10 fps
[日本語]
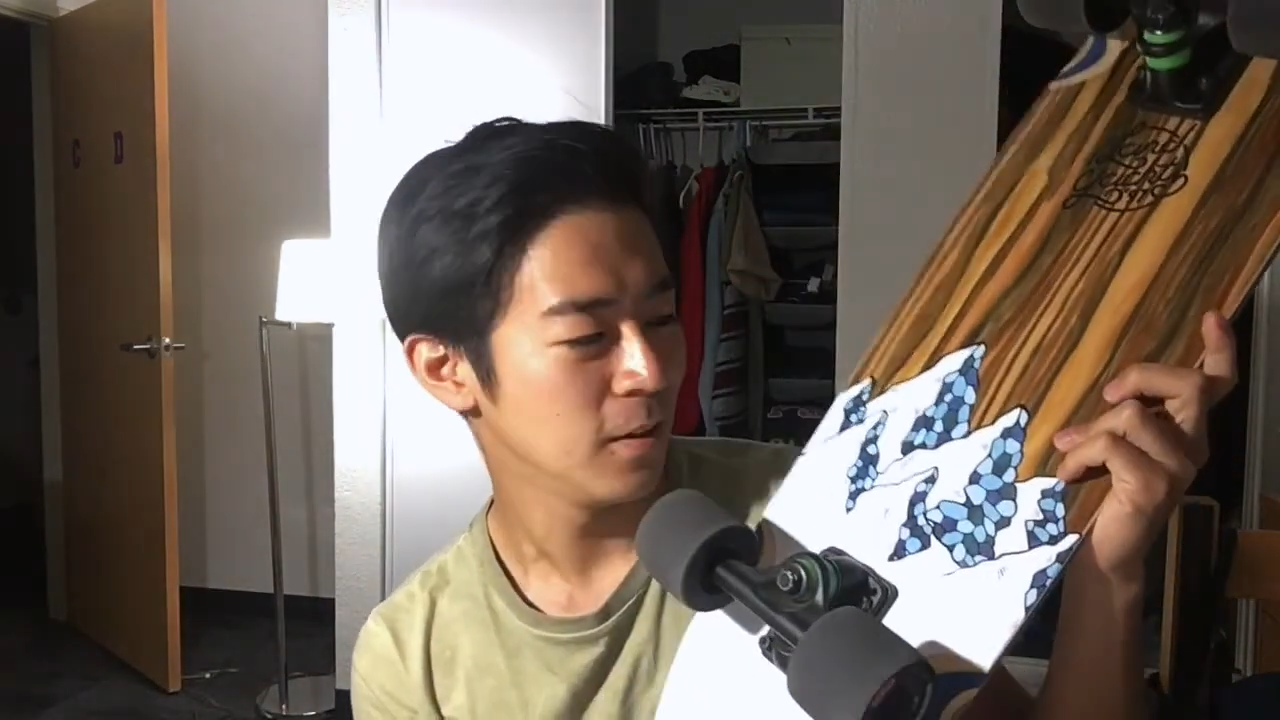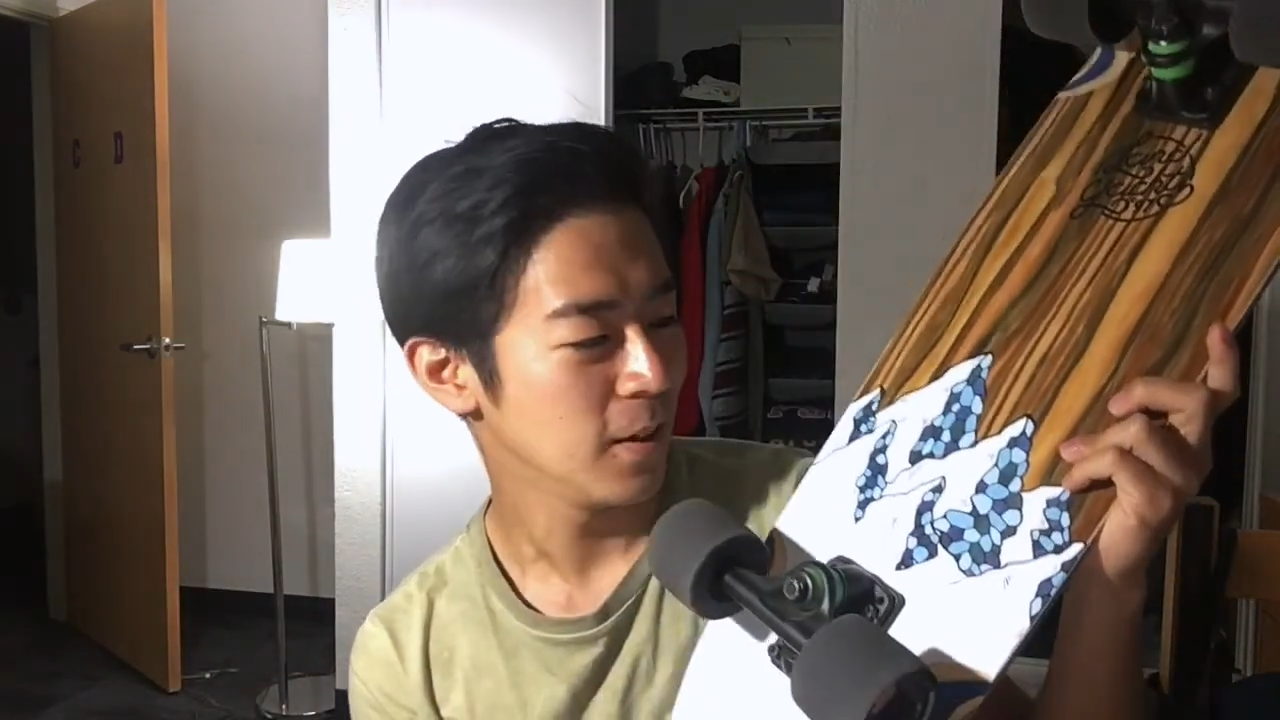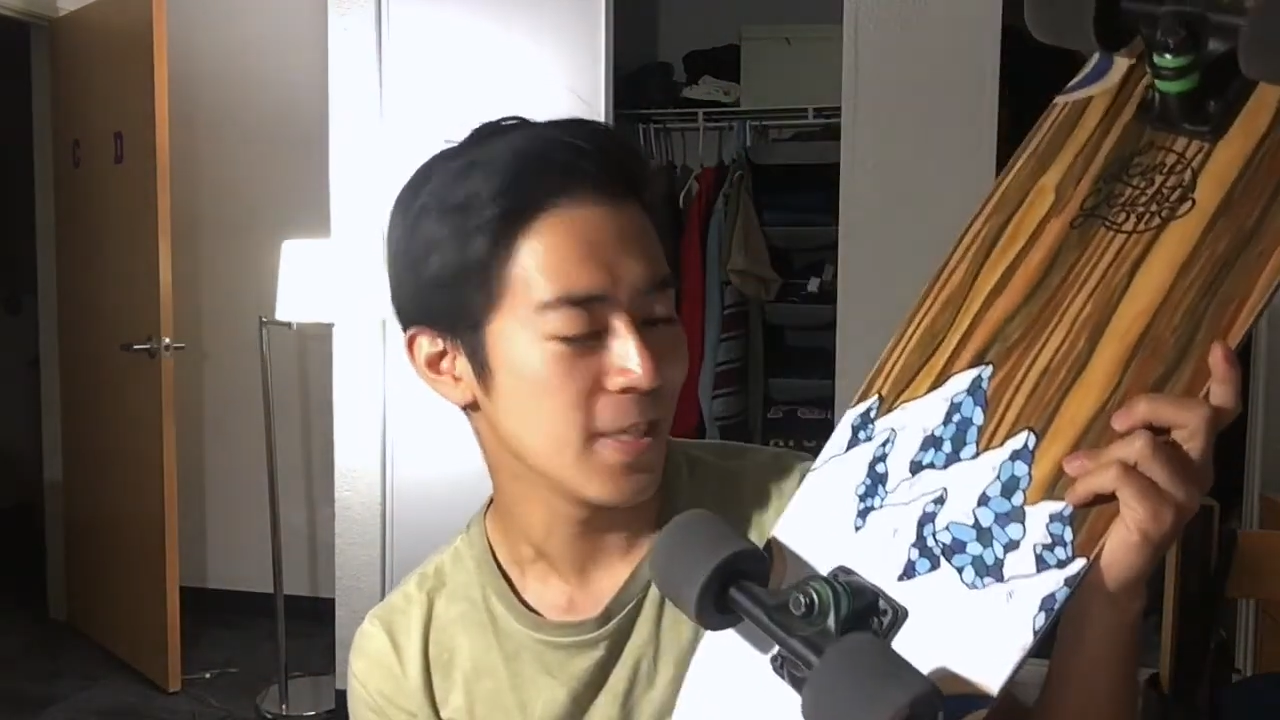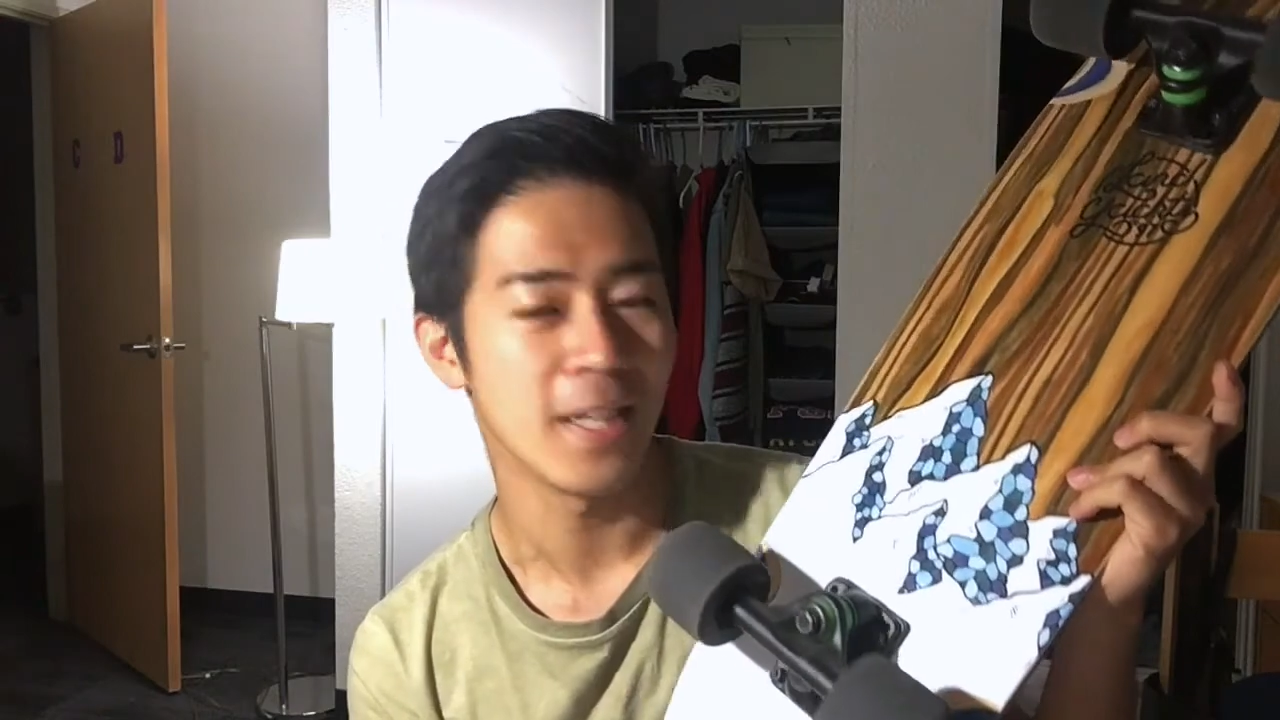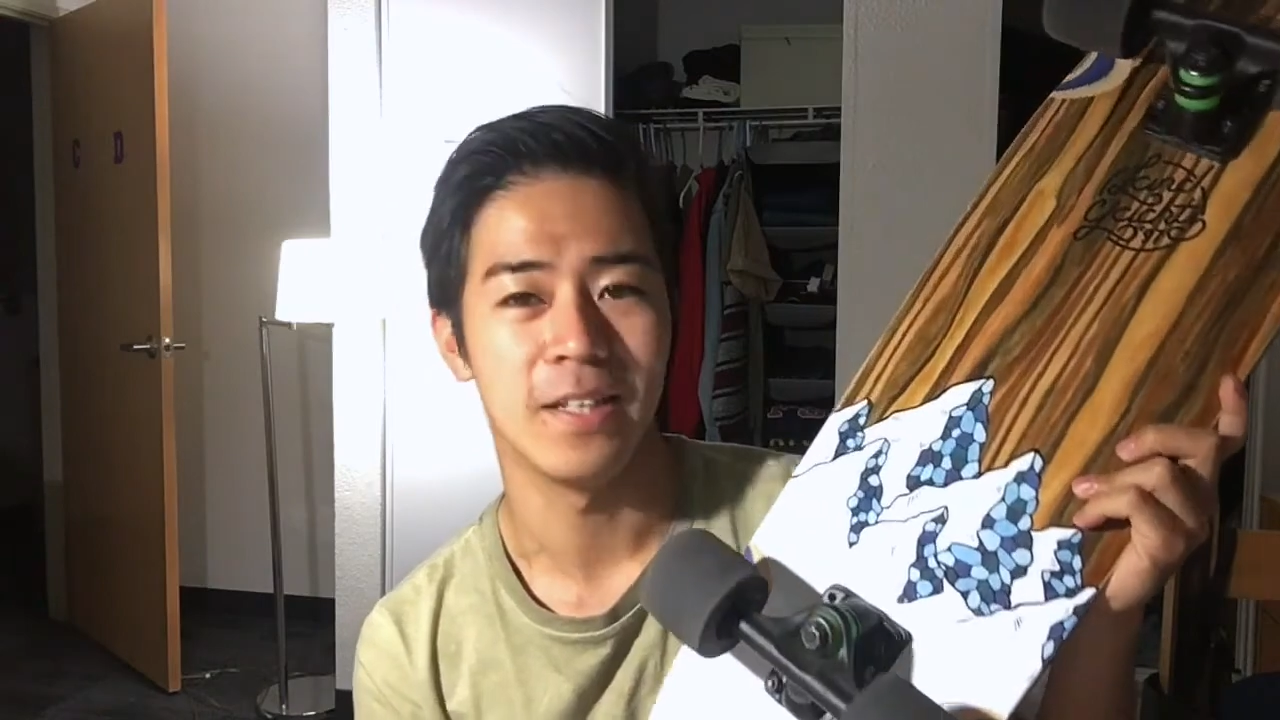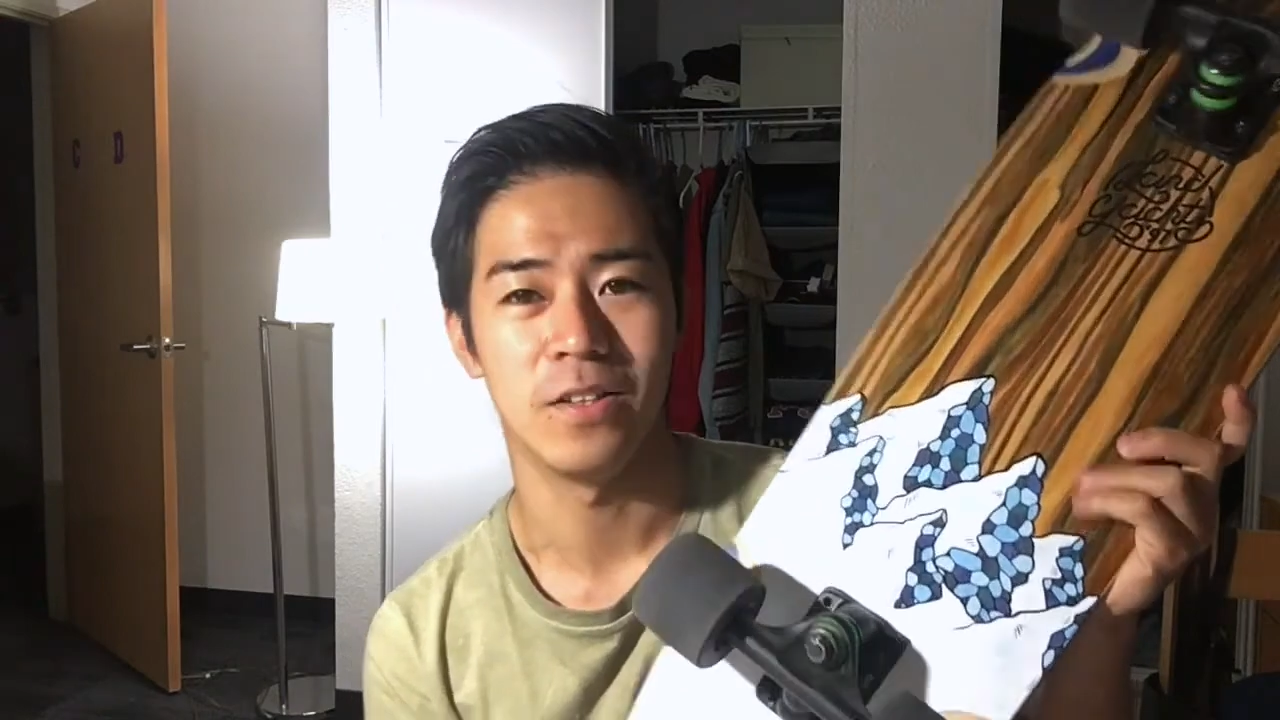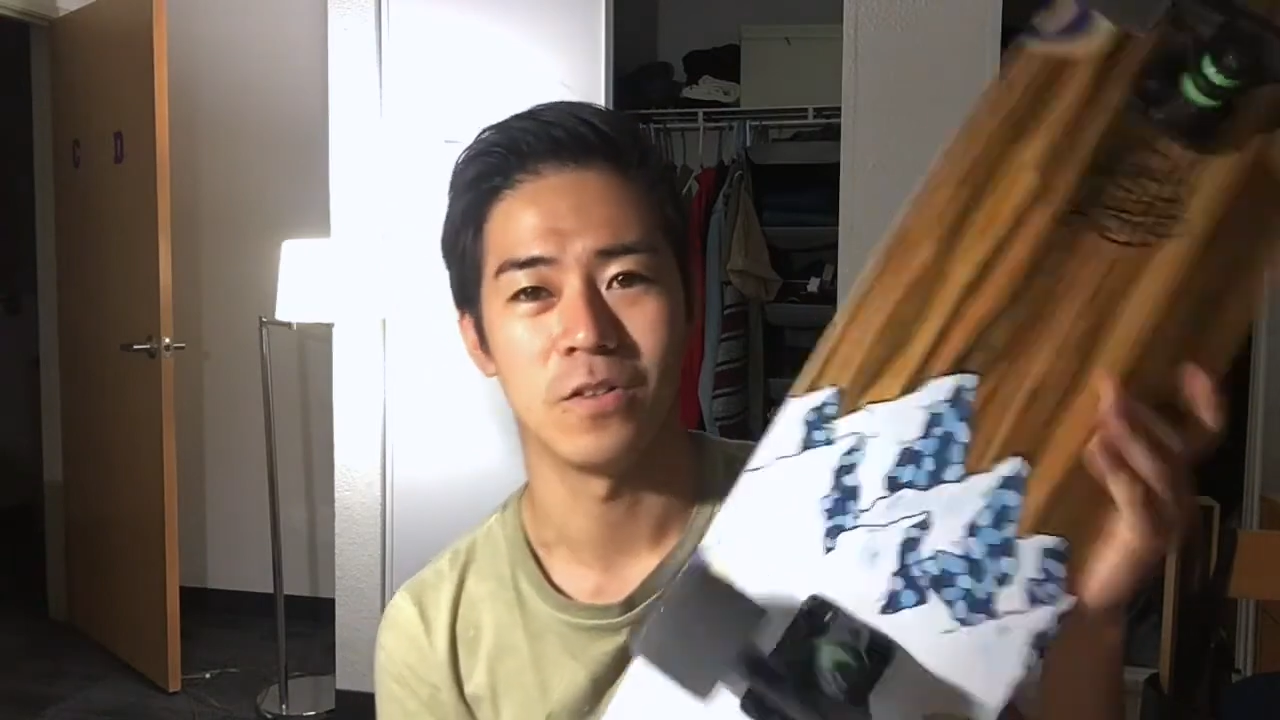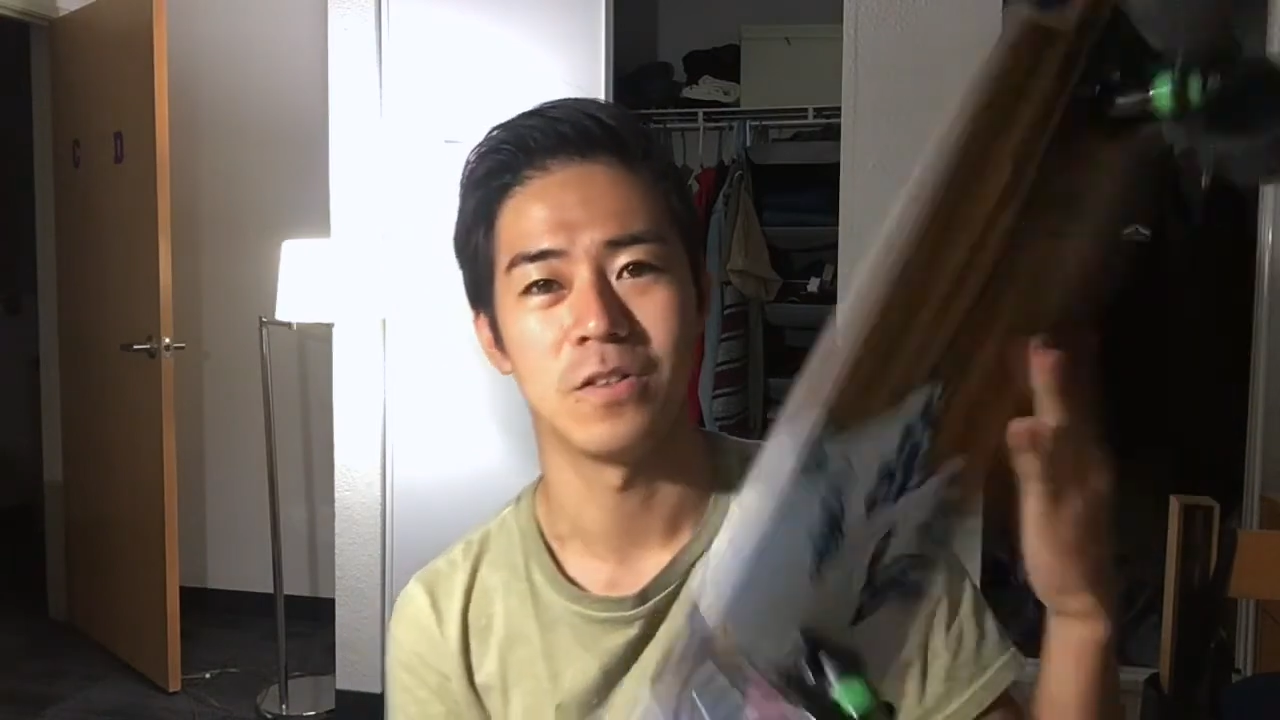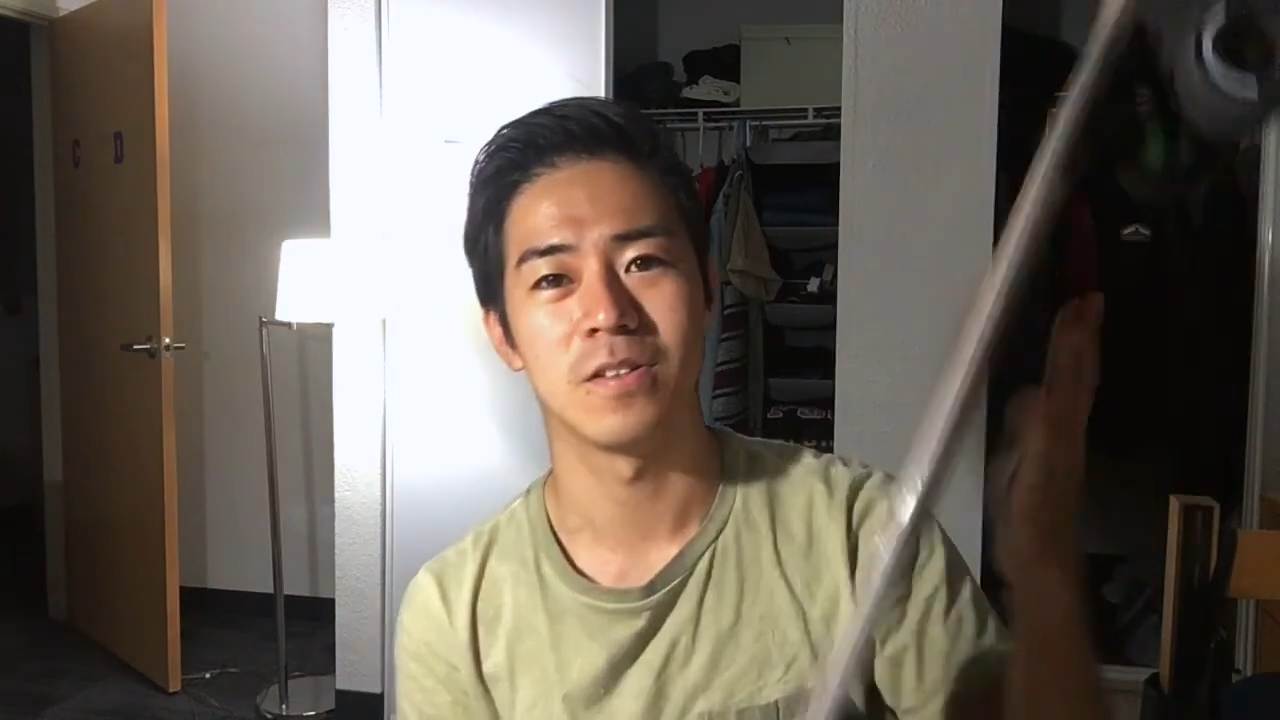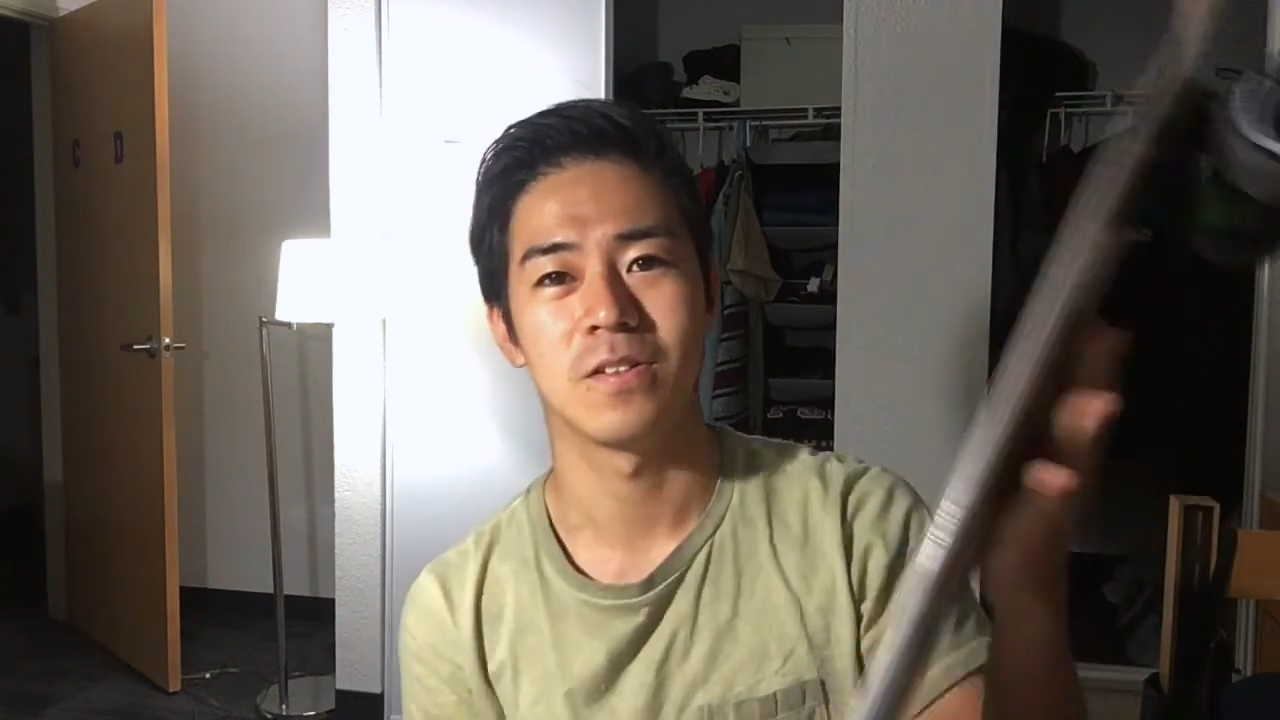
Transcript: デザインと